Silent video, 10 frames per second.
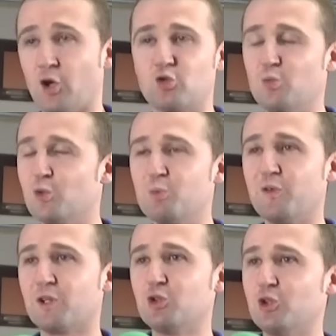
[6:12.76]
Alors tout le monde peut
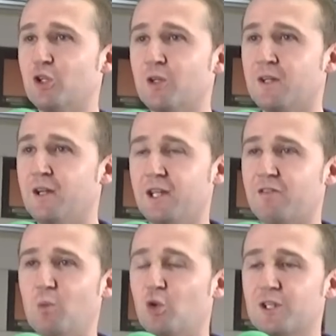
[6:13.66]
faire du judo. Il n'y a
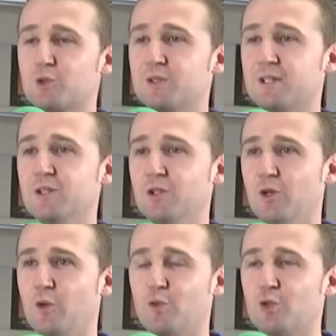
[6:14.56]
vraiment aucun souci euh,
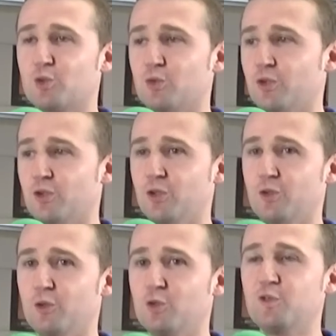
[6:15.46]
en fonction
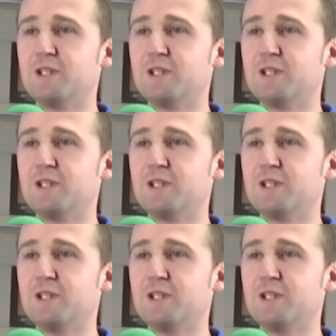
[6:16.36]
du